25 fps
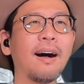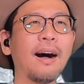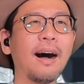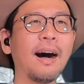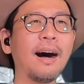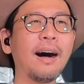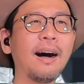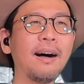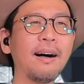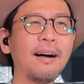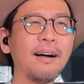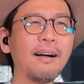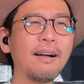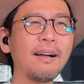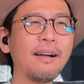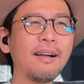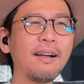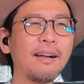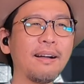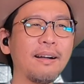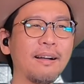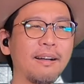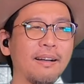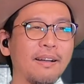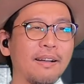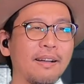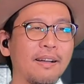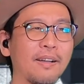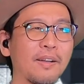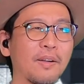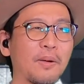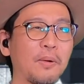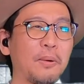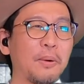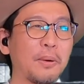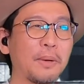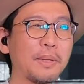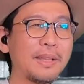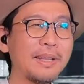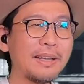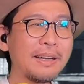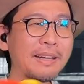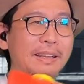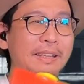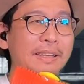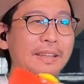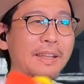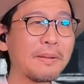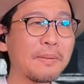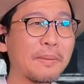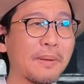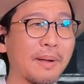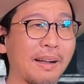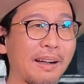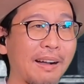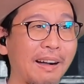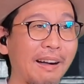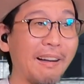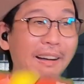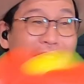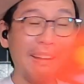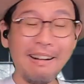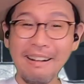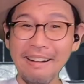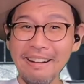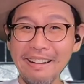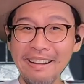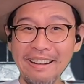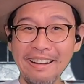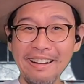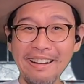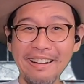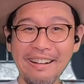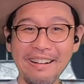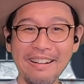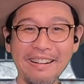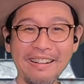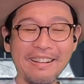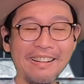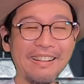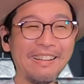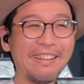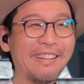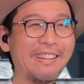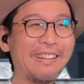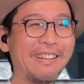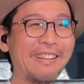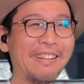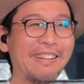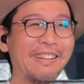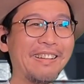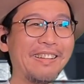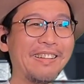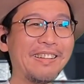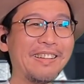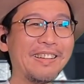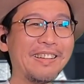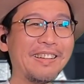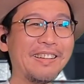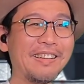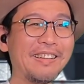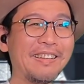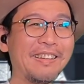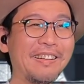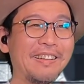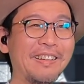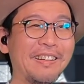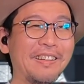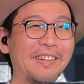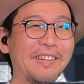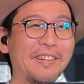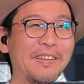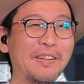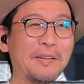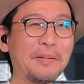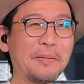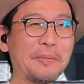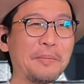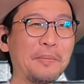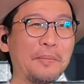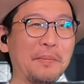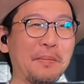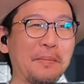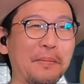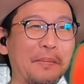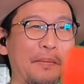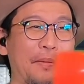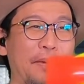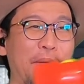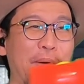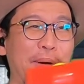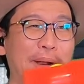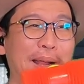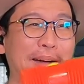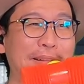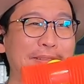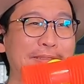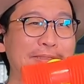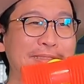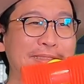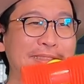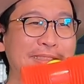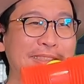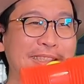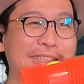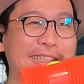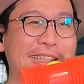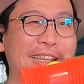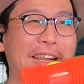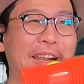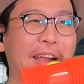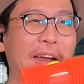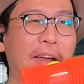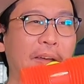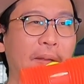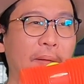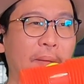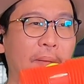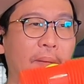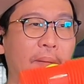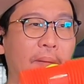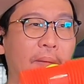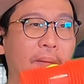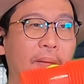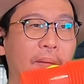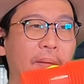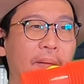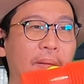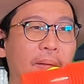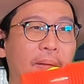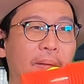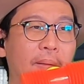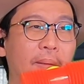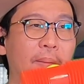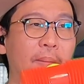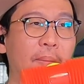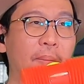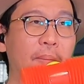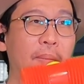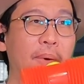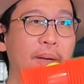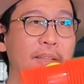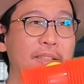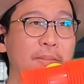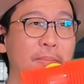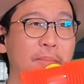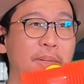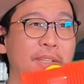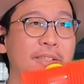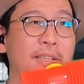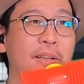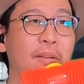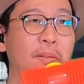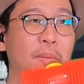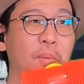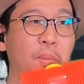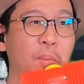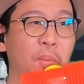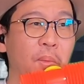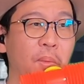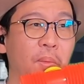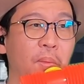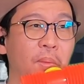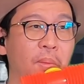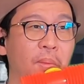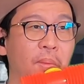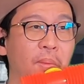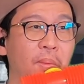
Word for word: ああこれであれなのかああもらうんじゃないのマキマさんも。